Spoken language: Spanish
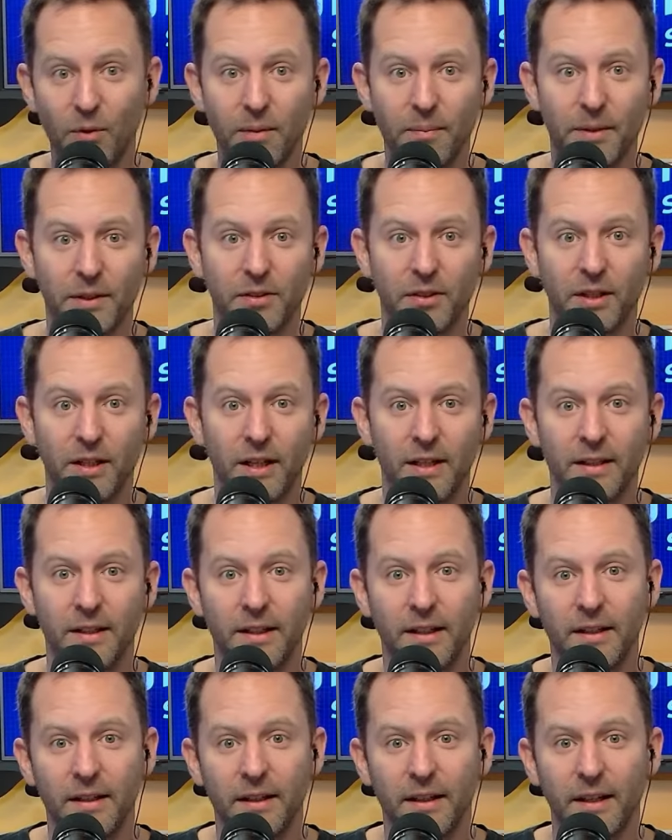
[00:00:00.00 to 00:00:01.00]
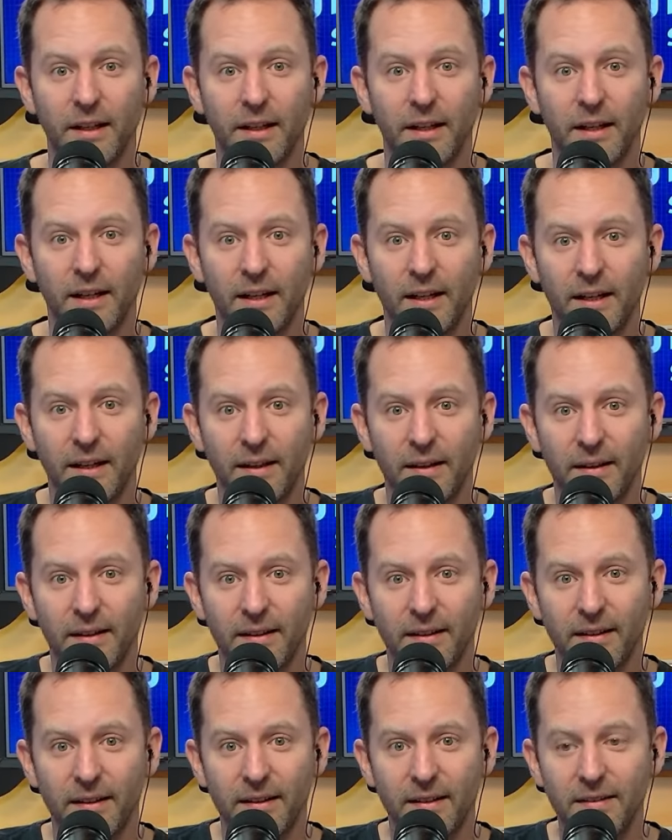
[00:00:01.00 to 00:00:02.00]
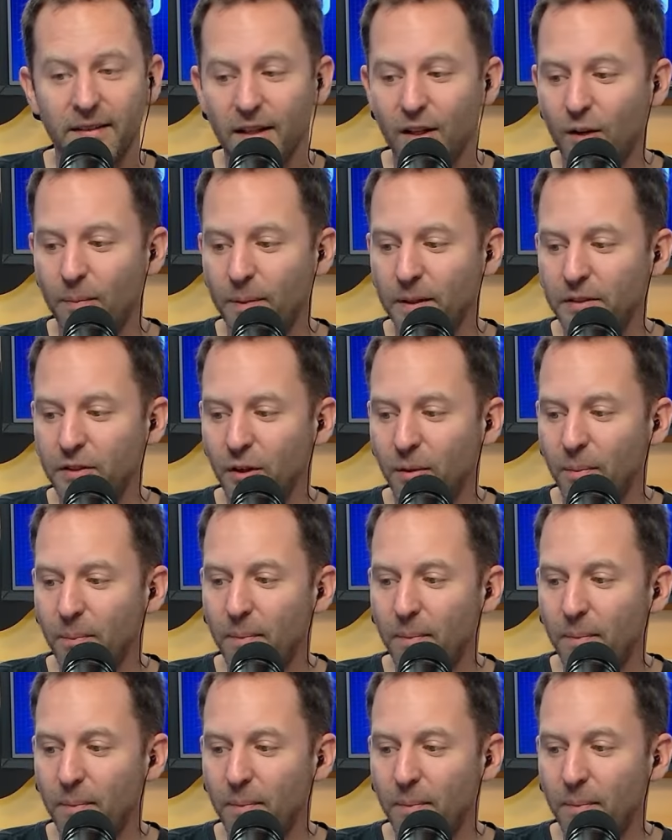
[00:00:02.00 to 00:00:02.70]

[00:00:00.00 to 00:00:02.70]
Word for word: es muy impresionante. Eh, dice, los precios